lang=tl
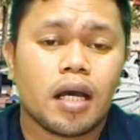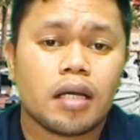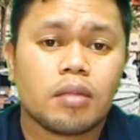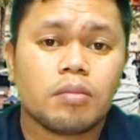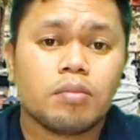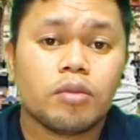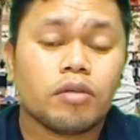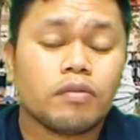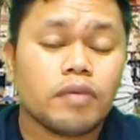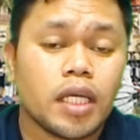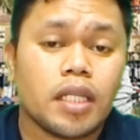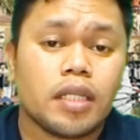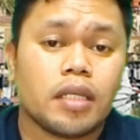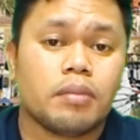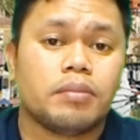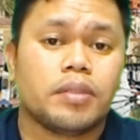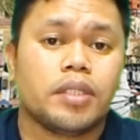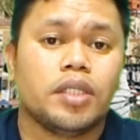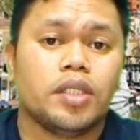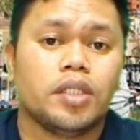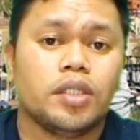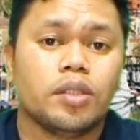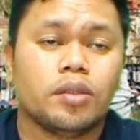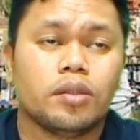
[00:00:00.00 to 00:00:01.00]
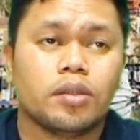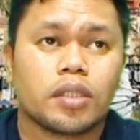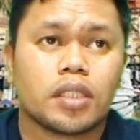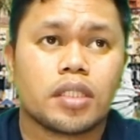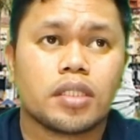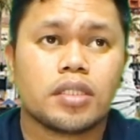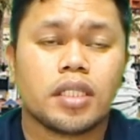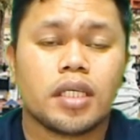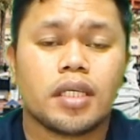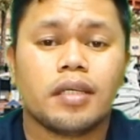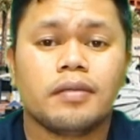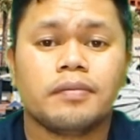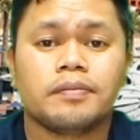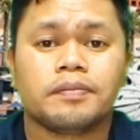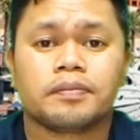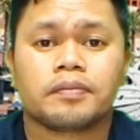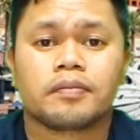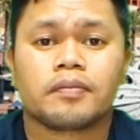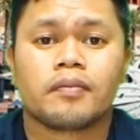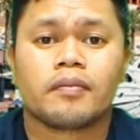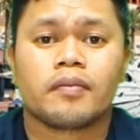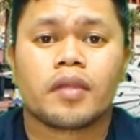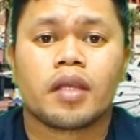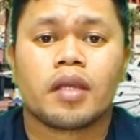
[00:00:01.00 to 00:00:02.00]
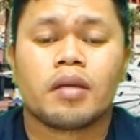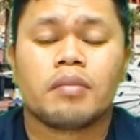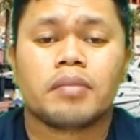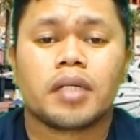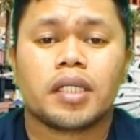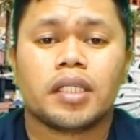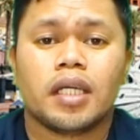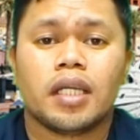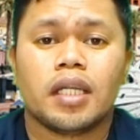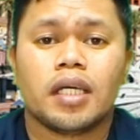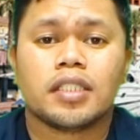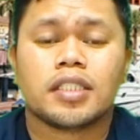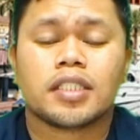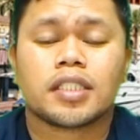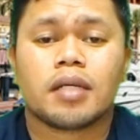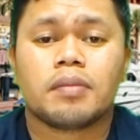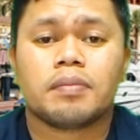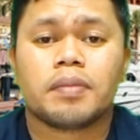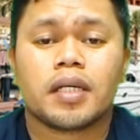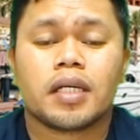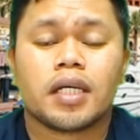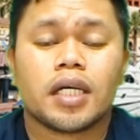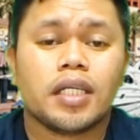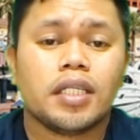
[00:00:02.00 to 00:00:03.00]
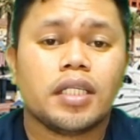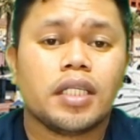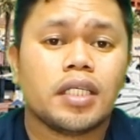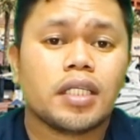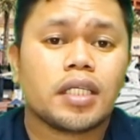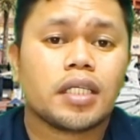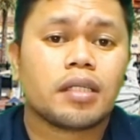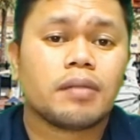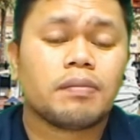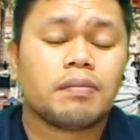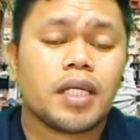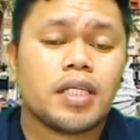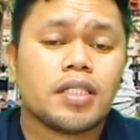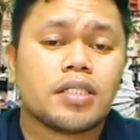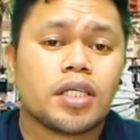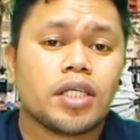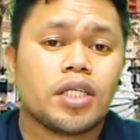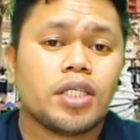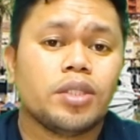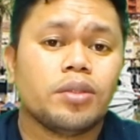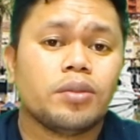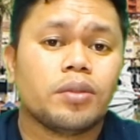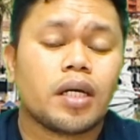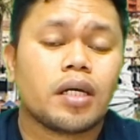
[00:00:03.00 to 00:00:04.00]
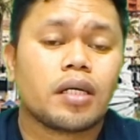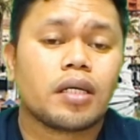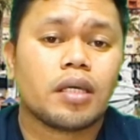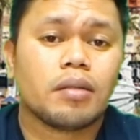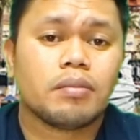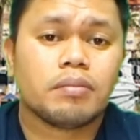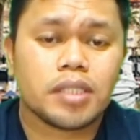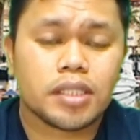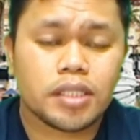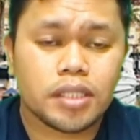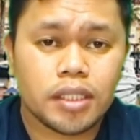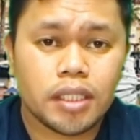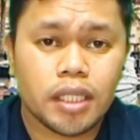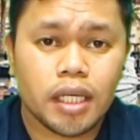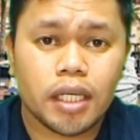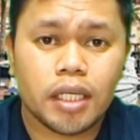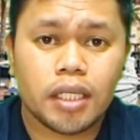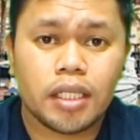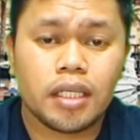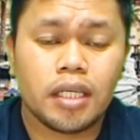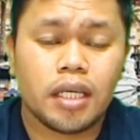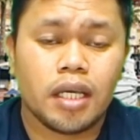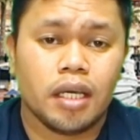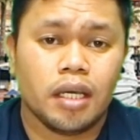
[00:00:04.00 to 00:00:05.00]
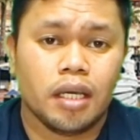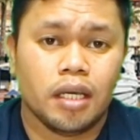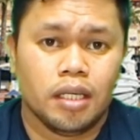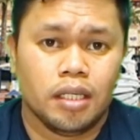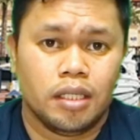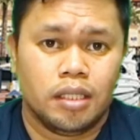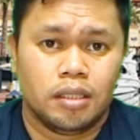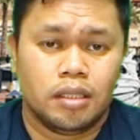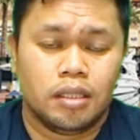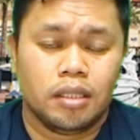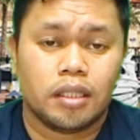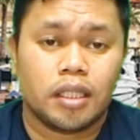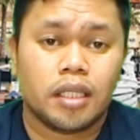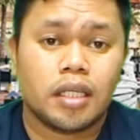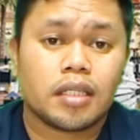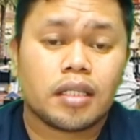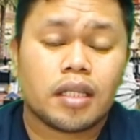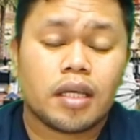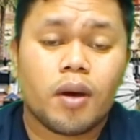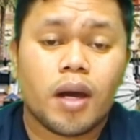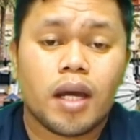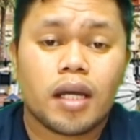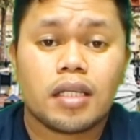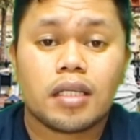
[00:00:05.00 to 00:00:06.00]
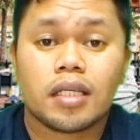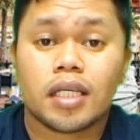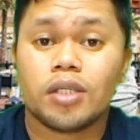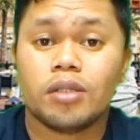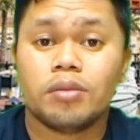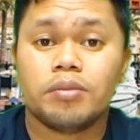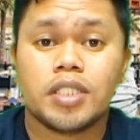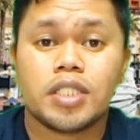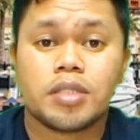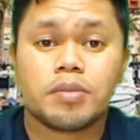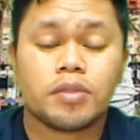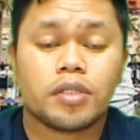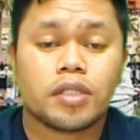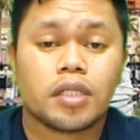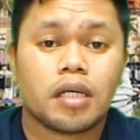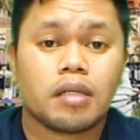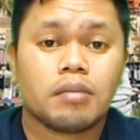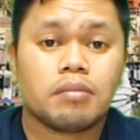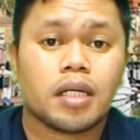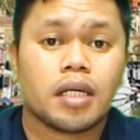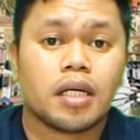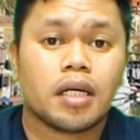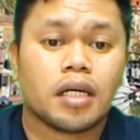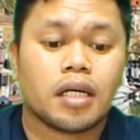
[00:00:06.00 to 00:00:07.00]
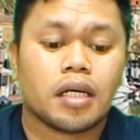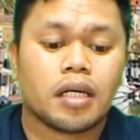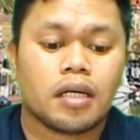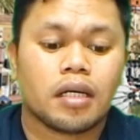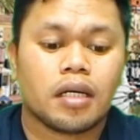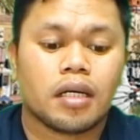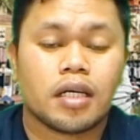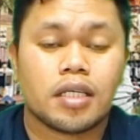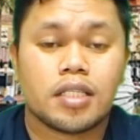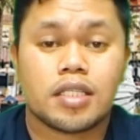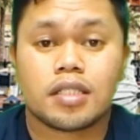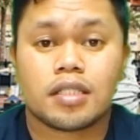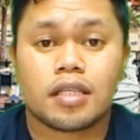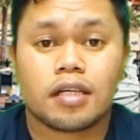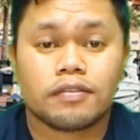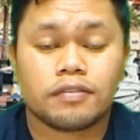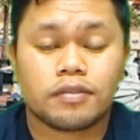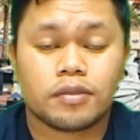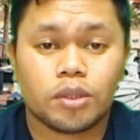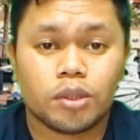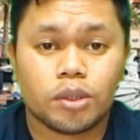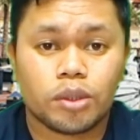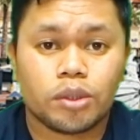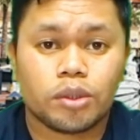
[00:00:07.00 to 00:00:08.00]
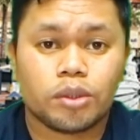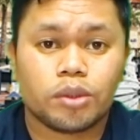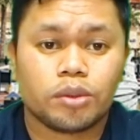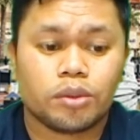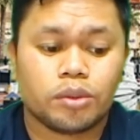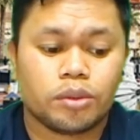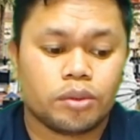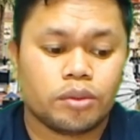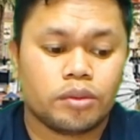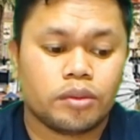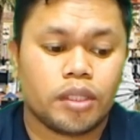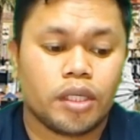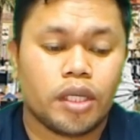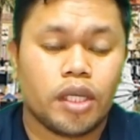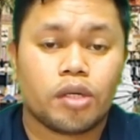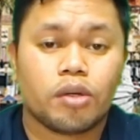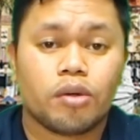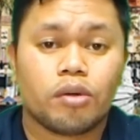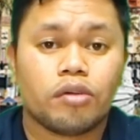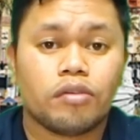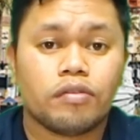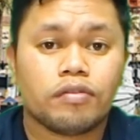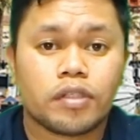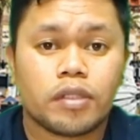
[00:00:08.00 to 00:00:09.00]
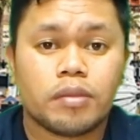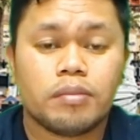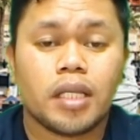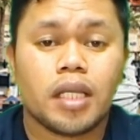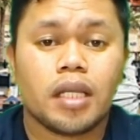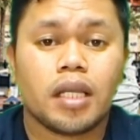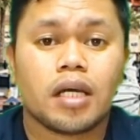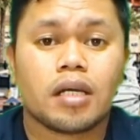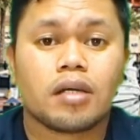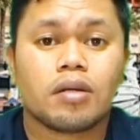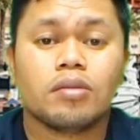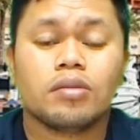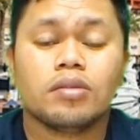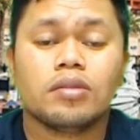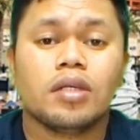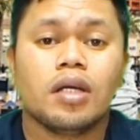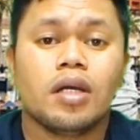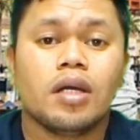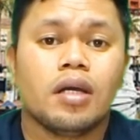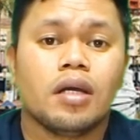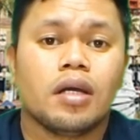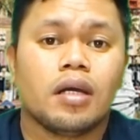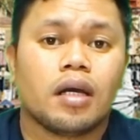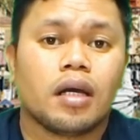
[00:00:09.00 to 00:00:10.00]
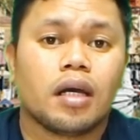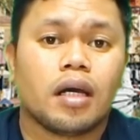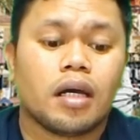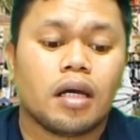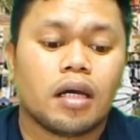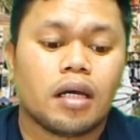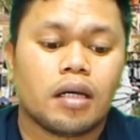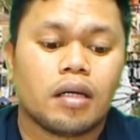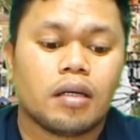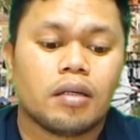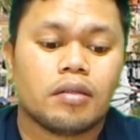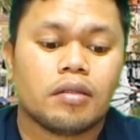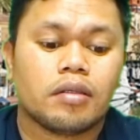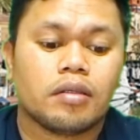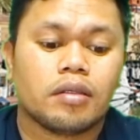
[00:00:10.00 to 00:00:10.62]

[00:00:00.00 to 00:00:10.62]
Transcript: ang mobile number niyo Kasi madalas kapag hindi nag-reply sa inyo ang embassy ay tinatawagan kayo mismo ng mga uh, staff doon. Iko-confirm nila kung uh,